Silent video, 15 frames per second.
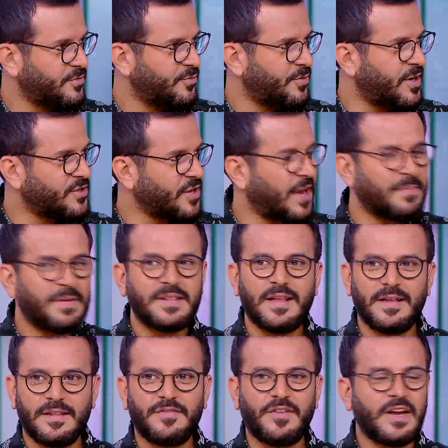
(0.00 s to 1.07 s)
وأرجع البيت
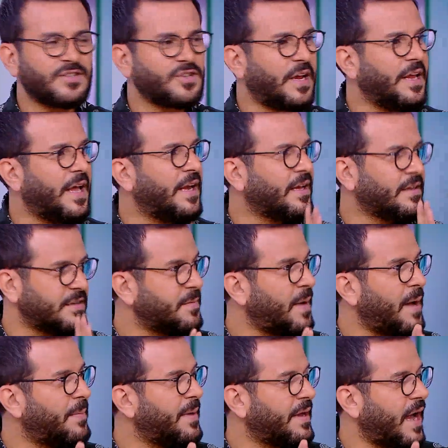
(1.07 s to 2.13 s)
اتفرج عليه انا كثير
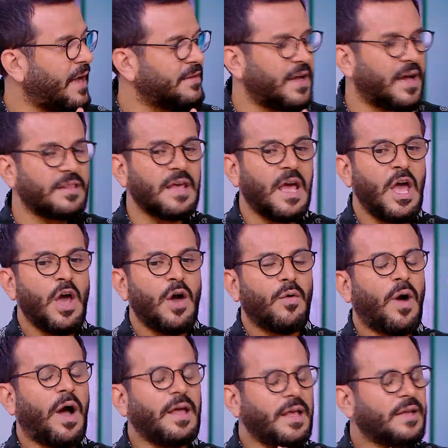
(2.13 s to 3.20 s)
بحب هيك احداث
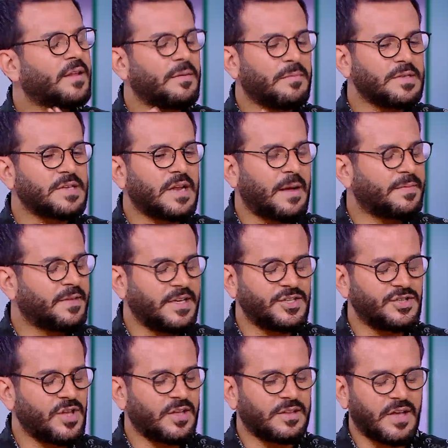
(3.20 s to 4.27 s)
وحقيقه مصر عم
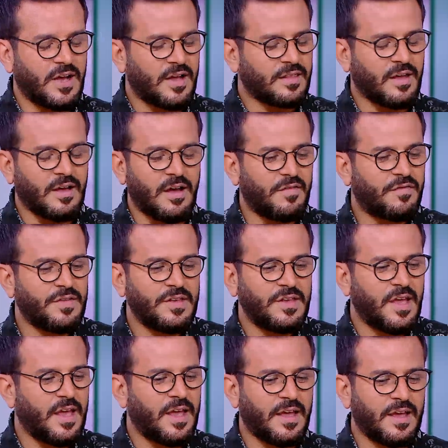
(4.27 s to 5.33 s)
بتعيش نهضه ثقافيه